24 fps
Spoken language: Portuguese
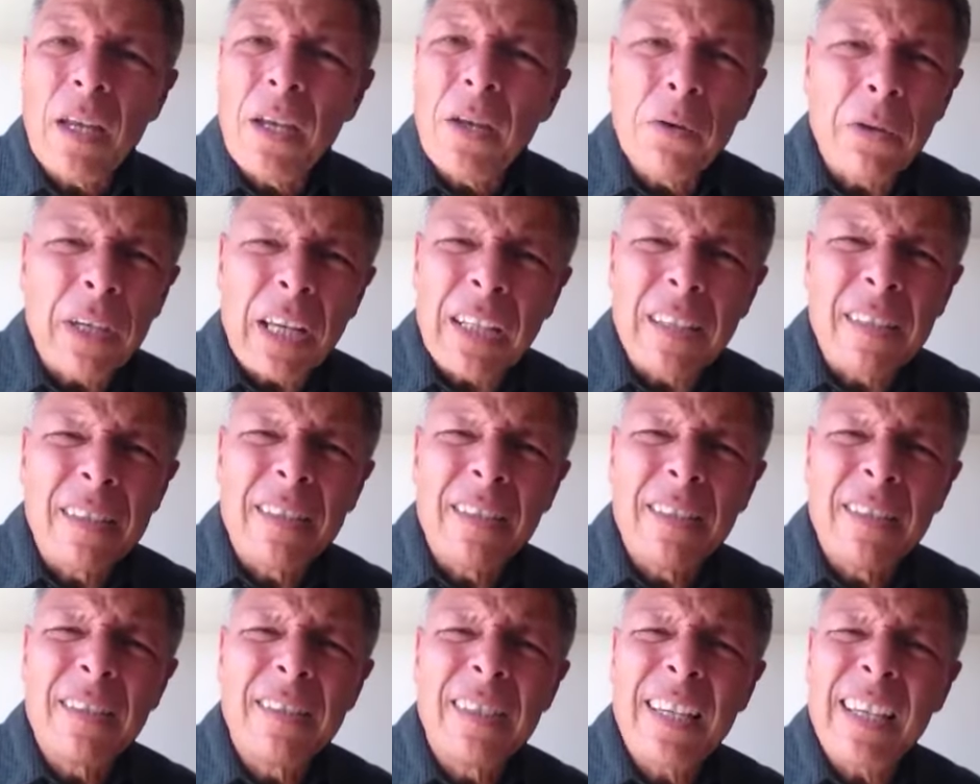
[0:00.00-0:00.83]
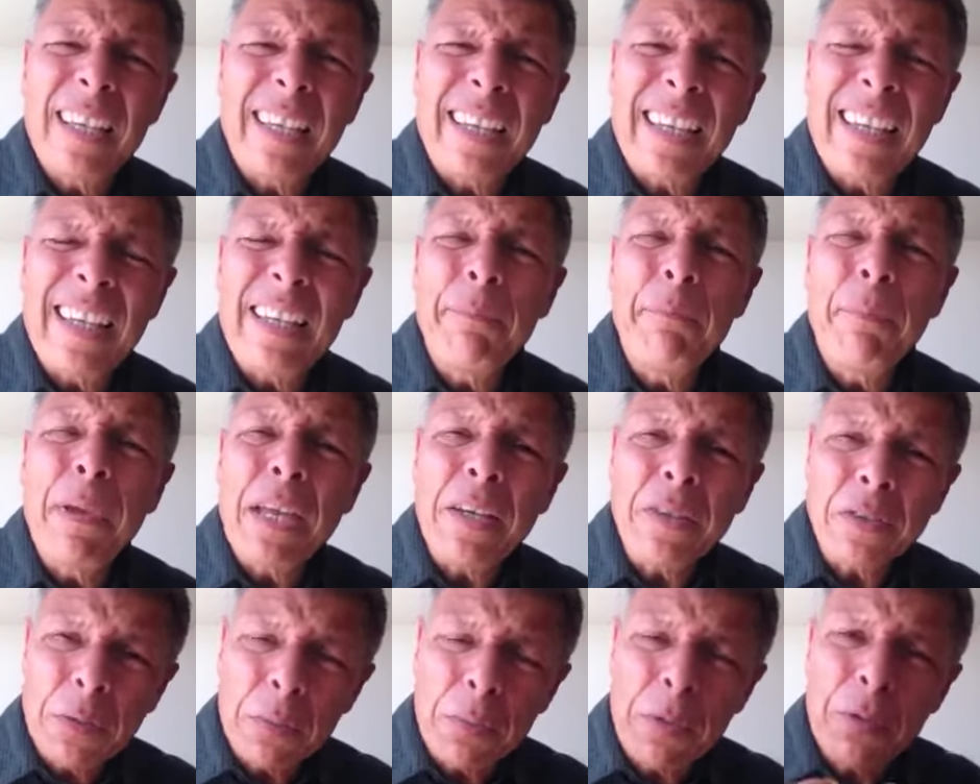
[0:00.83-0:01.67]
Eu quero dizer que,
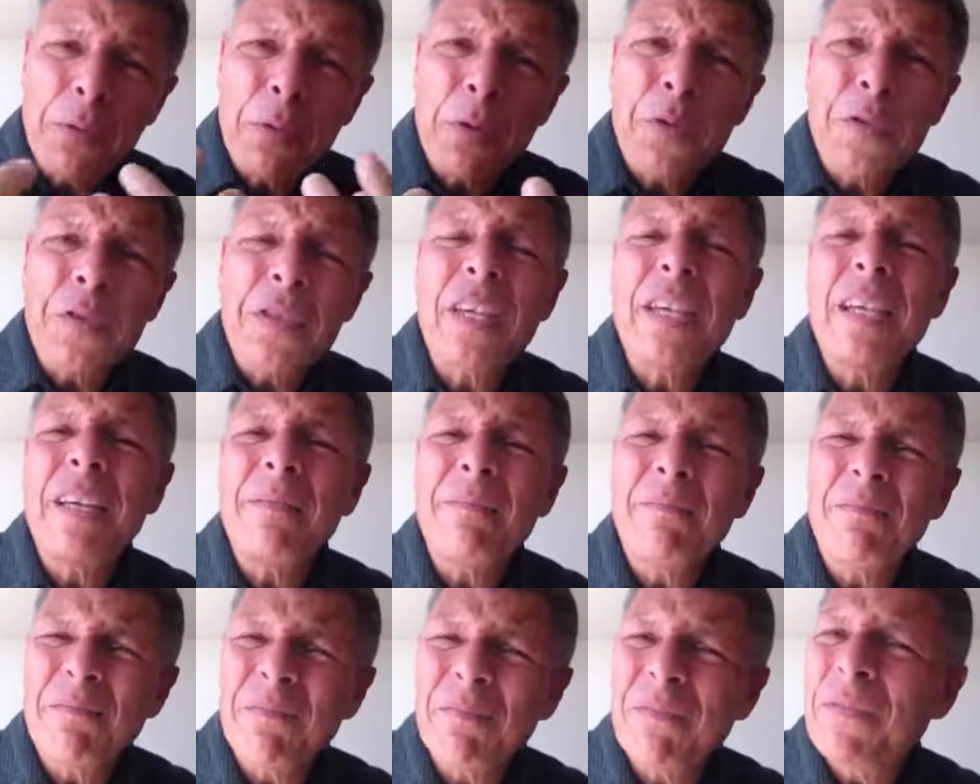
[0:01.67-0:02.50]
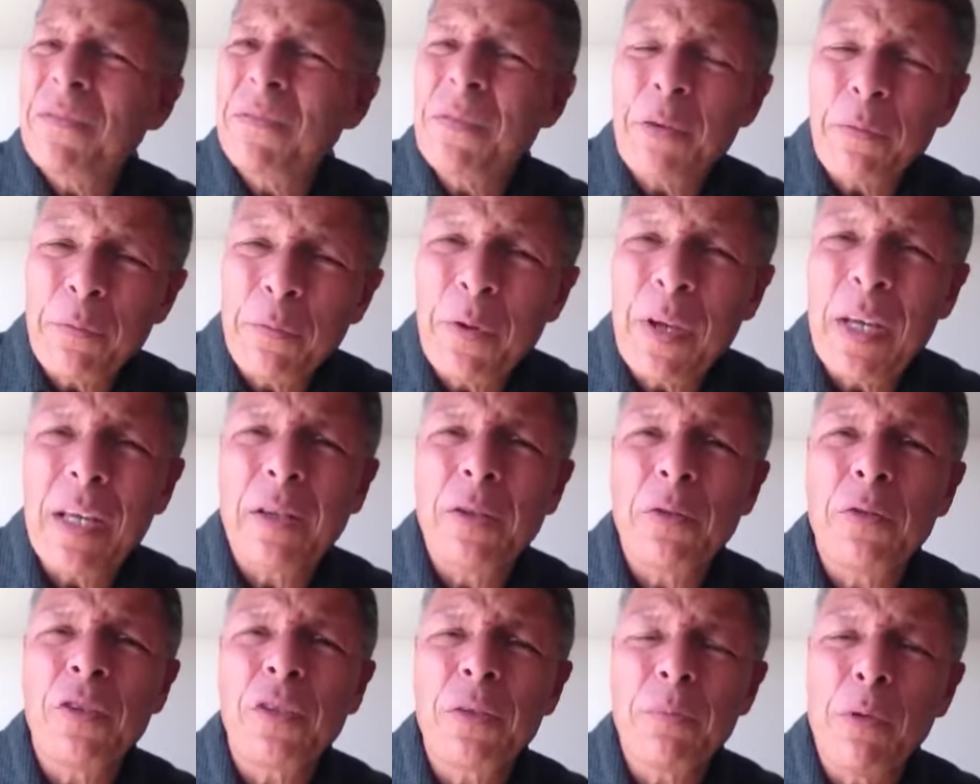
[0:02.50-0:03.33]
mesmo você
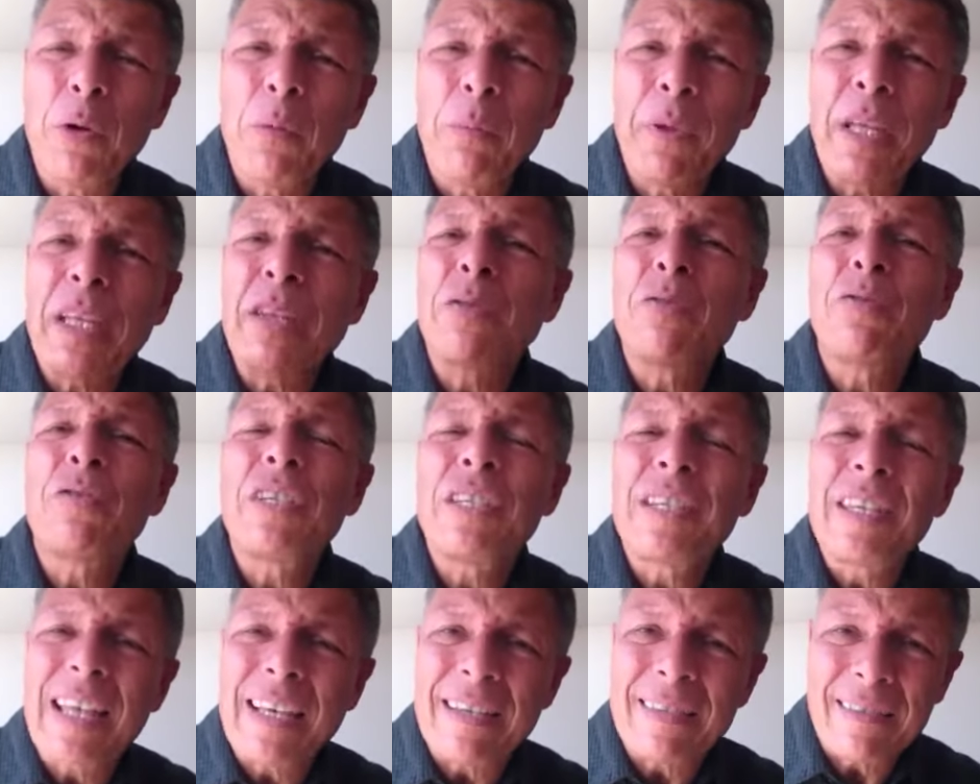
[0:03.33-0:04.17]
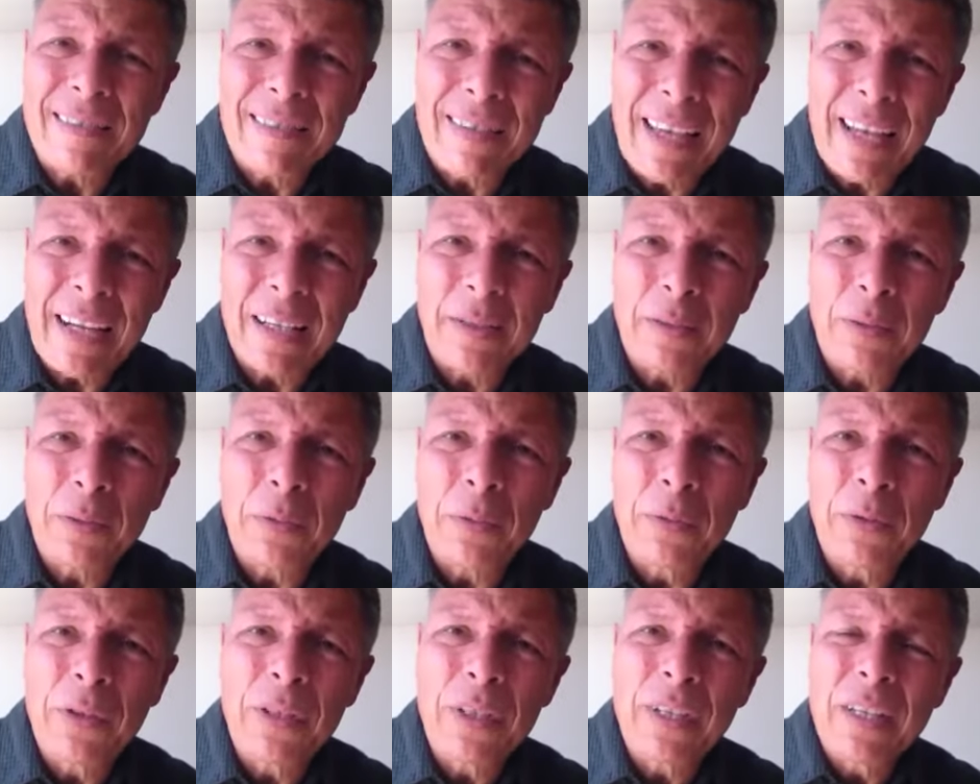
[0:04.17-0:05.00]
vivendo esse momento de
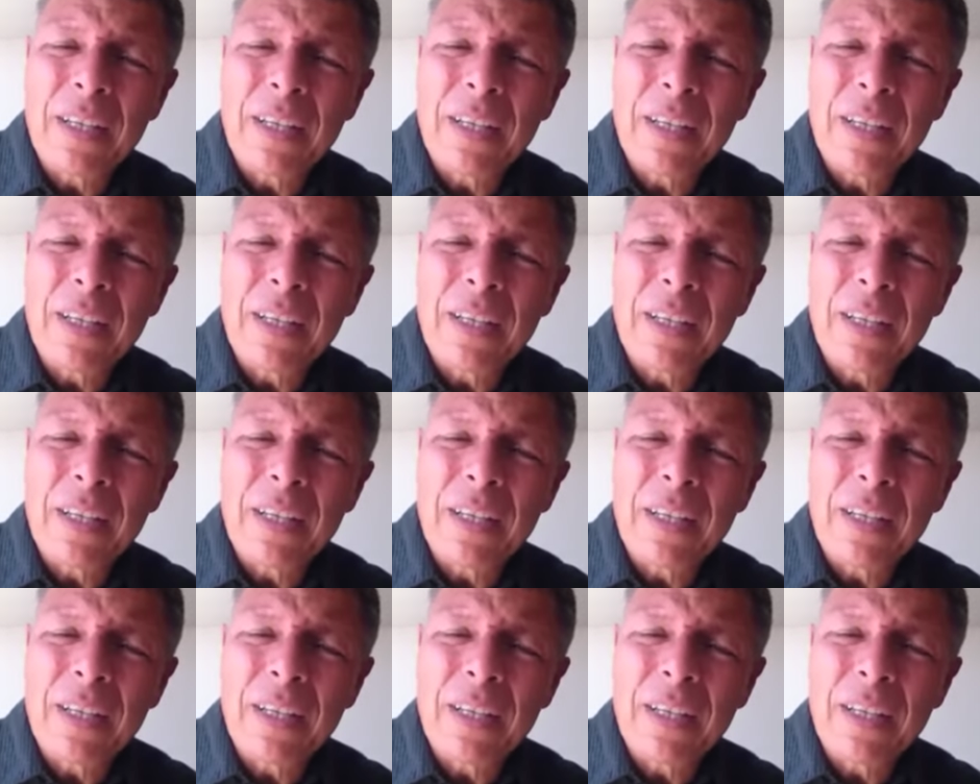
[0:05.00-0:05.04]
deserto,